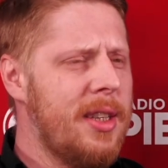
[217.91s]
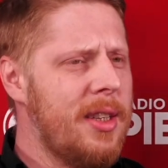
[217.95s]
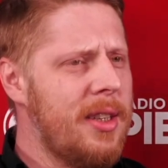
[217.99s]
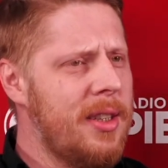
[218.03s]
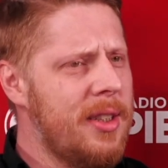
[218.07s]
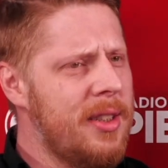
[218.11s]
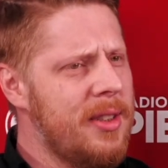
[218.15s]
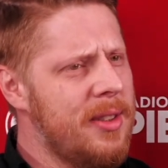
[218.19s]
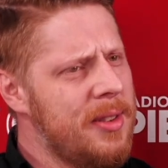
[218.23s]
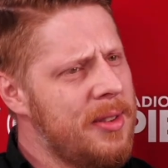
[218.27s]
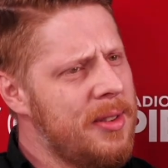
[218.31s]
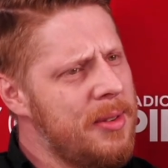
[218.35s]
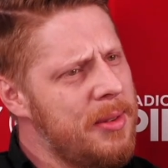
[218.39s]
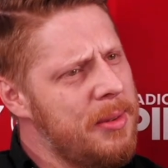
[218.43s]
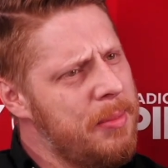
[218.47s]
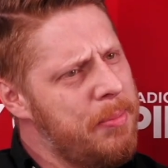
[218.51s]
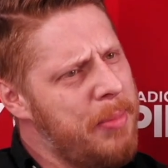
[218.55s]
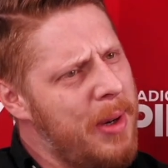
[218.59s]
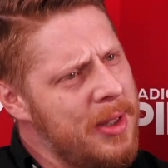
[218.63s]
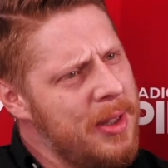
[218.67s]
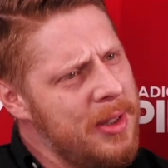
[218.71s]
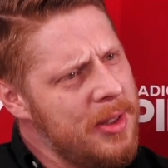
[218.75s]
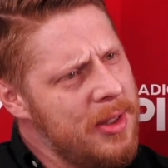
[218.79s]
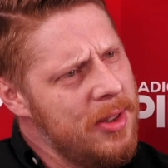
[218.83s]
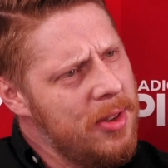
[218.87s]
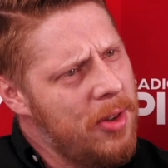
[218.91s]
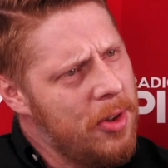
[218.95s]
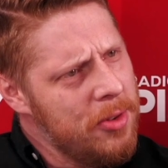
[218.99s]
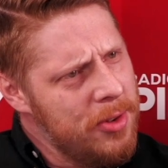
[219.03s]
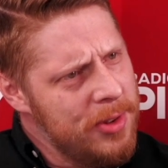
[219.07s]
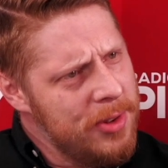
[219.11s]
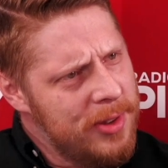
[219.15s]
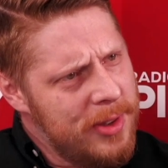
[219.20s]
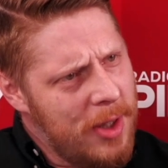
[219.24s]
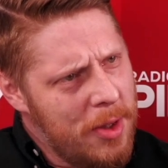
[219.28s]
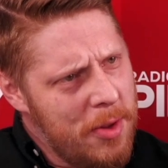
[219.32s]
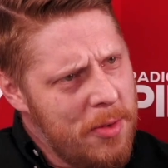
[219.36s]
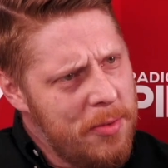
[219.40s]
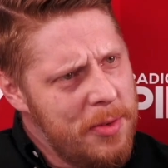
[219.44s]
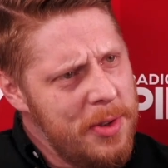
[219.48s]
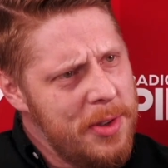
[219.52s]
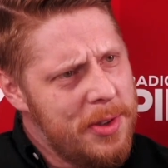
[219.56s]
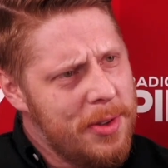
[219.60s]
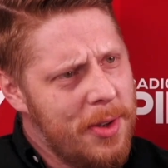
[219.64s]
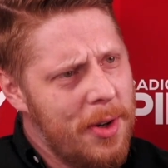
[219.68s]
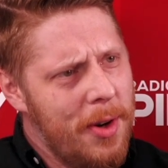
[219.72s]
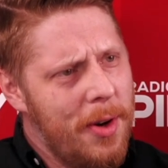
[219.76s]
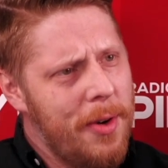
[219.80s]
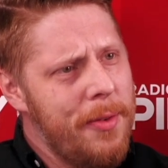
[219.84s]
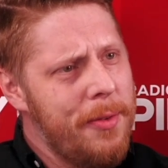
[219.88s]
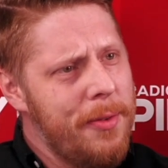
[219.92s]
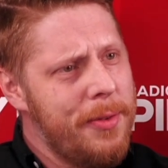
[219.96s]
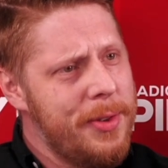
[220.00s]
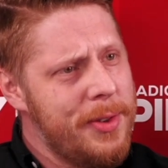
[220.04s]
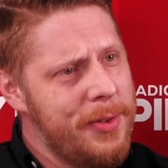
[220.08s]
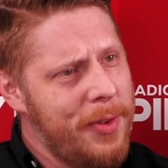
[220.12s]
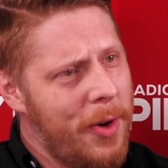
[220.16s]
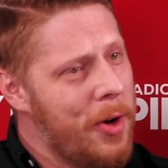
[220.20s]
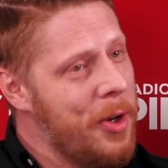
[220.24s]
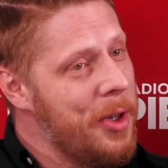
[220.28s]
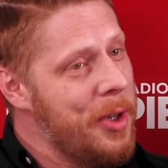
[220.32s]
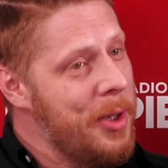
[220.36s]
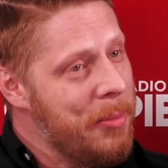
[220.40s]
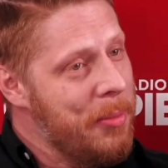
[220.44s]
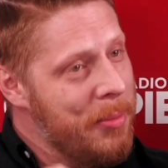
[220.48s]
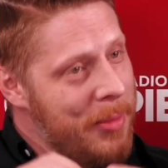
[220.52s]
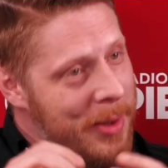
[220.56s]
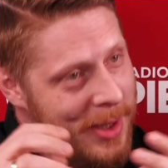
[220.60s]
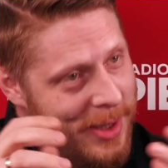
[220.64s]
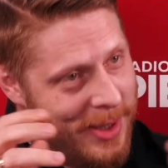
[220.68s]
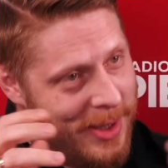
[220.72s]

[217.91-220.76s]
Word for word: E, pan o to stanowisko w swoim